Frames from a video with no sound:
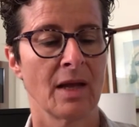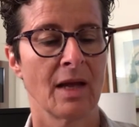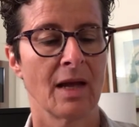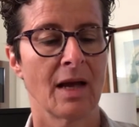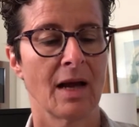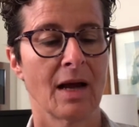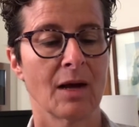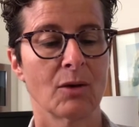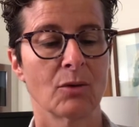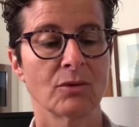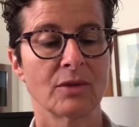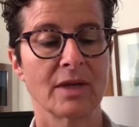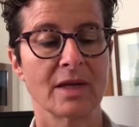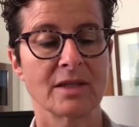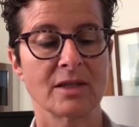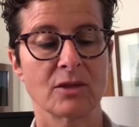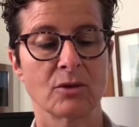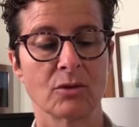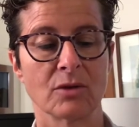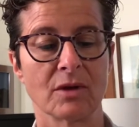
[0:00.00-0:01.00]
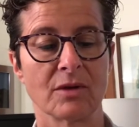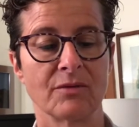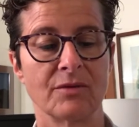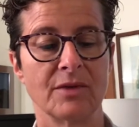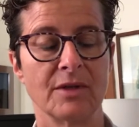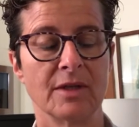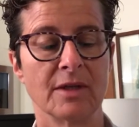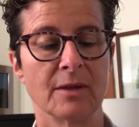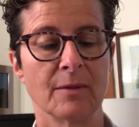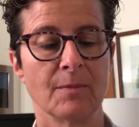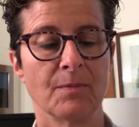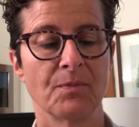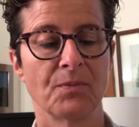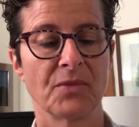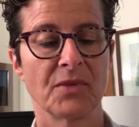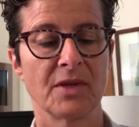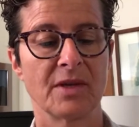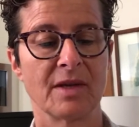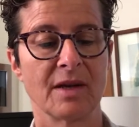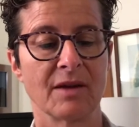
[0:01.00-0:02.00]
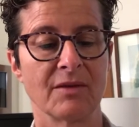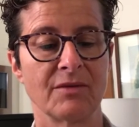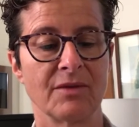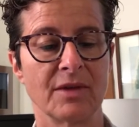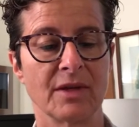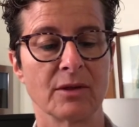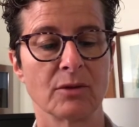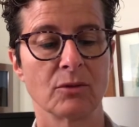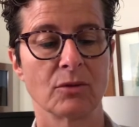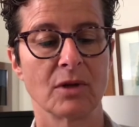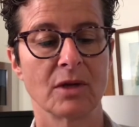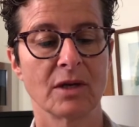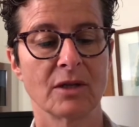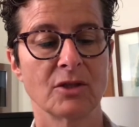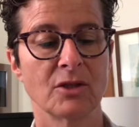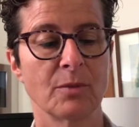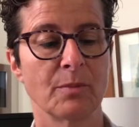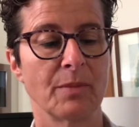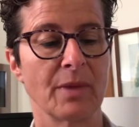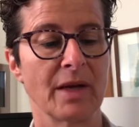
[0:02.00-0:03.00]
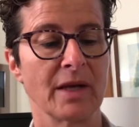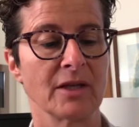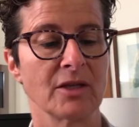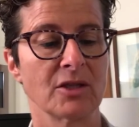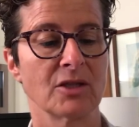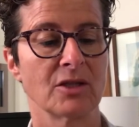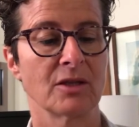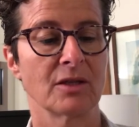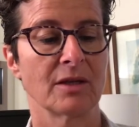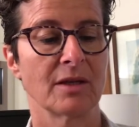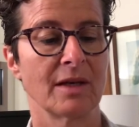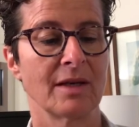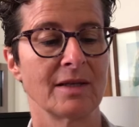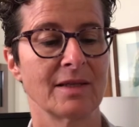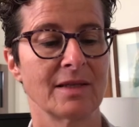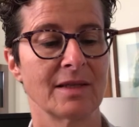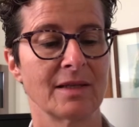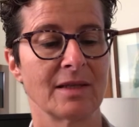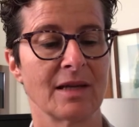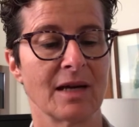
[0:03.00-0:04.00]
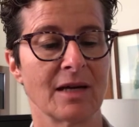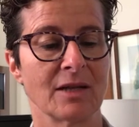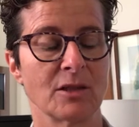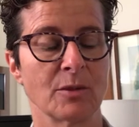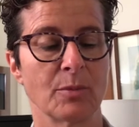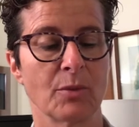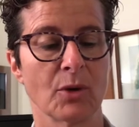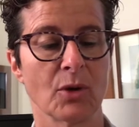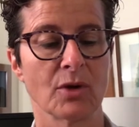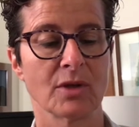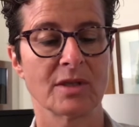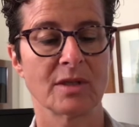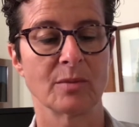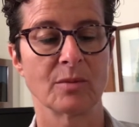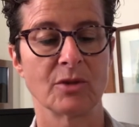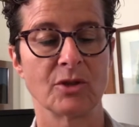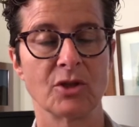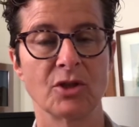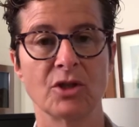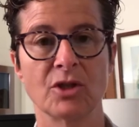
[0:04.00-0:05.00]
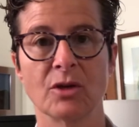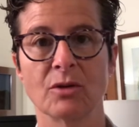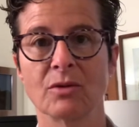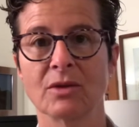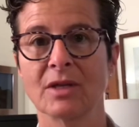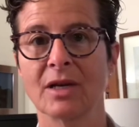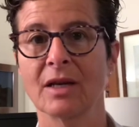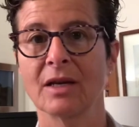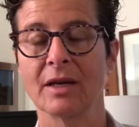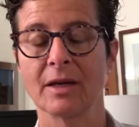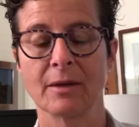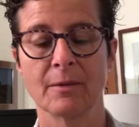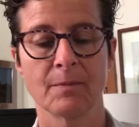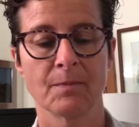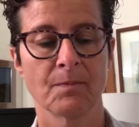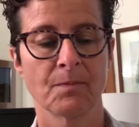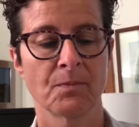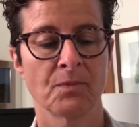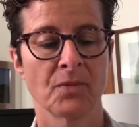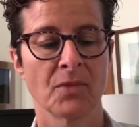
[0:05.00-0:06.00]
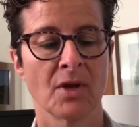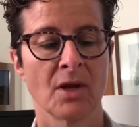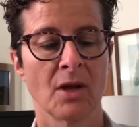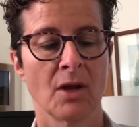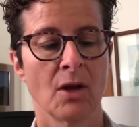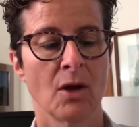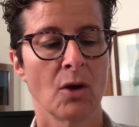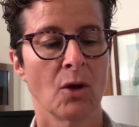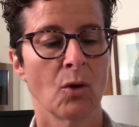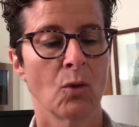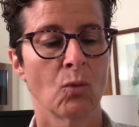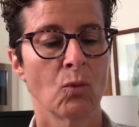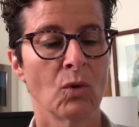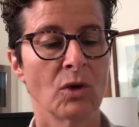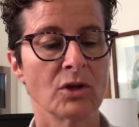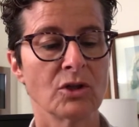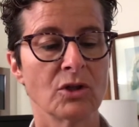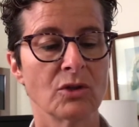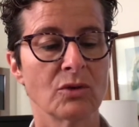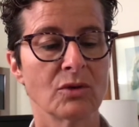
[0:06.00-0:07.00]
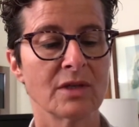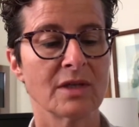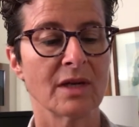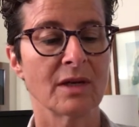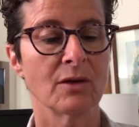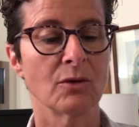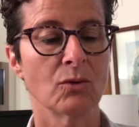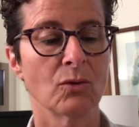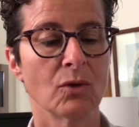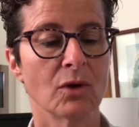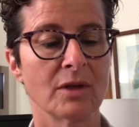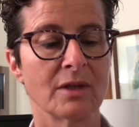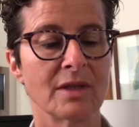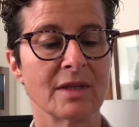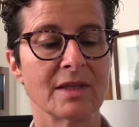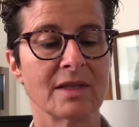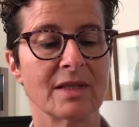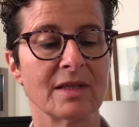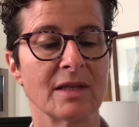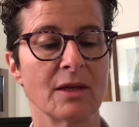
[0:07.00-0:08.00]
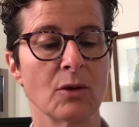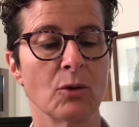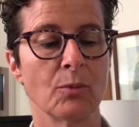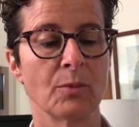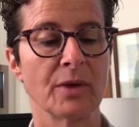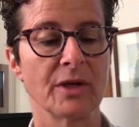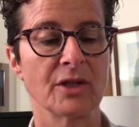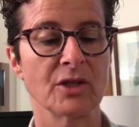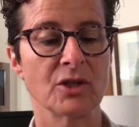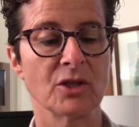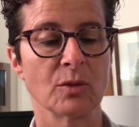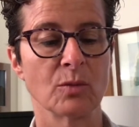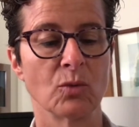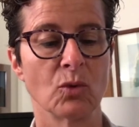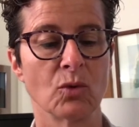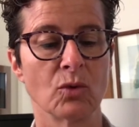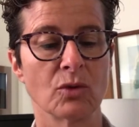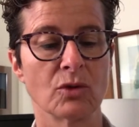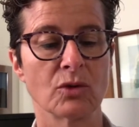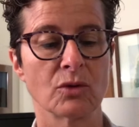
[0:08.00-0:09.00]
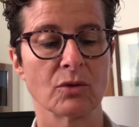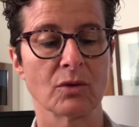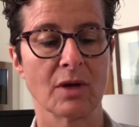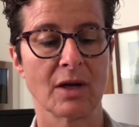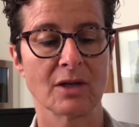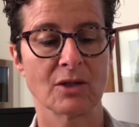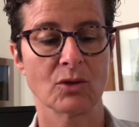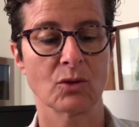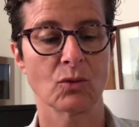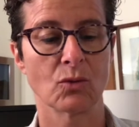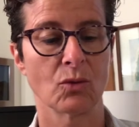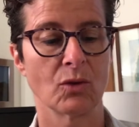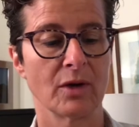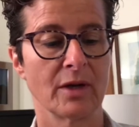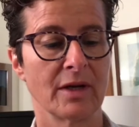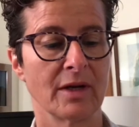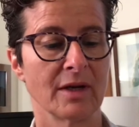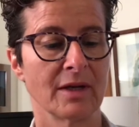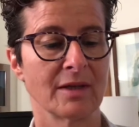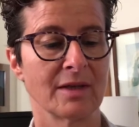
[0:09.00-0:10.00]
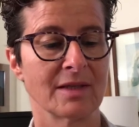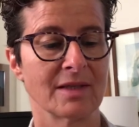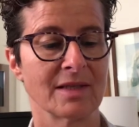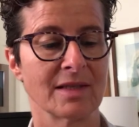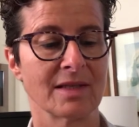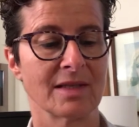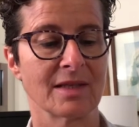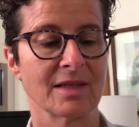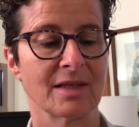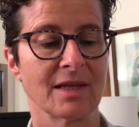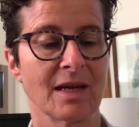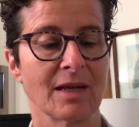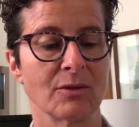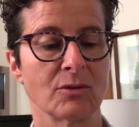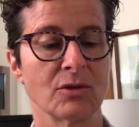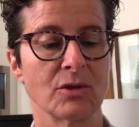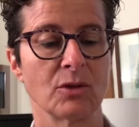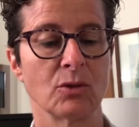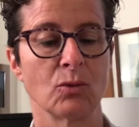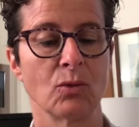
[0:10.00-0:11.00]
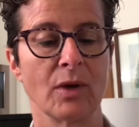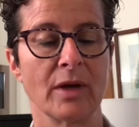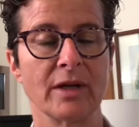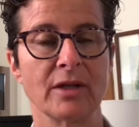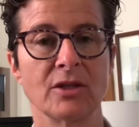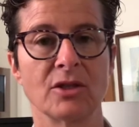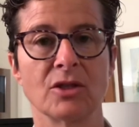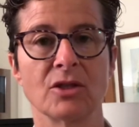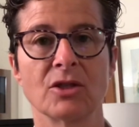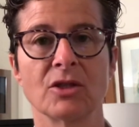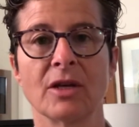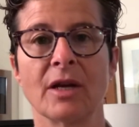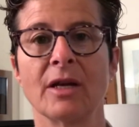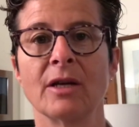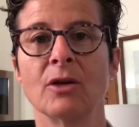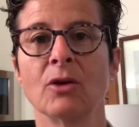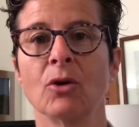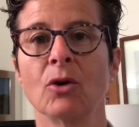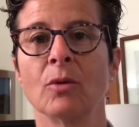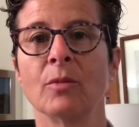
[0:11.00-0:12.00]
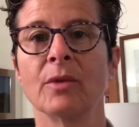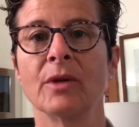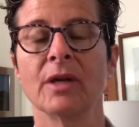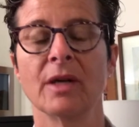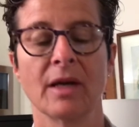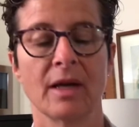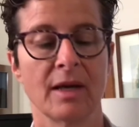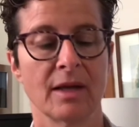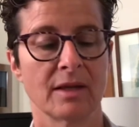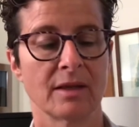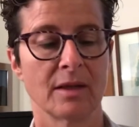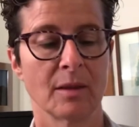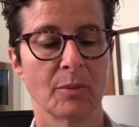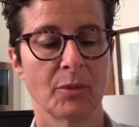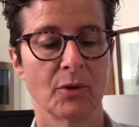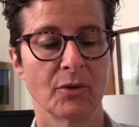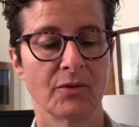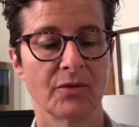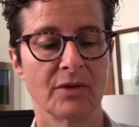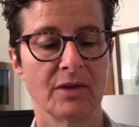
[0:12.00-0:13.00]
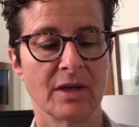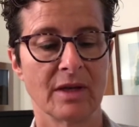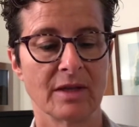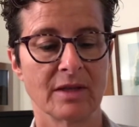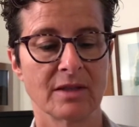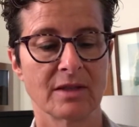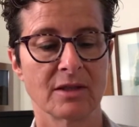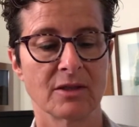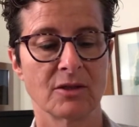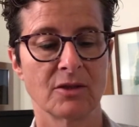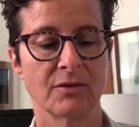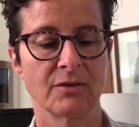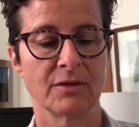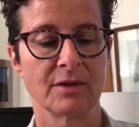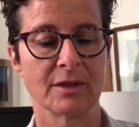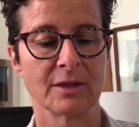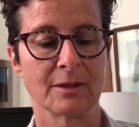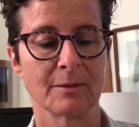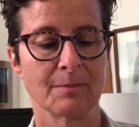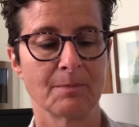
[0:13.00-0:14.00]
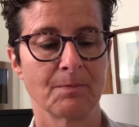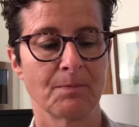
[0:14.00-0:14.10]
Acontece, todavia, que, havendo grande peste em cidade próxima de Jerusalém, um anjo do Senhor desceu prestimoso a socorrer necessitados e doentes em nome da providência divina.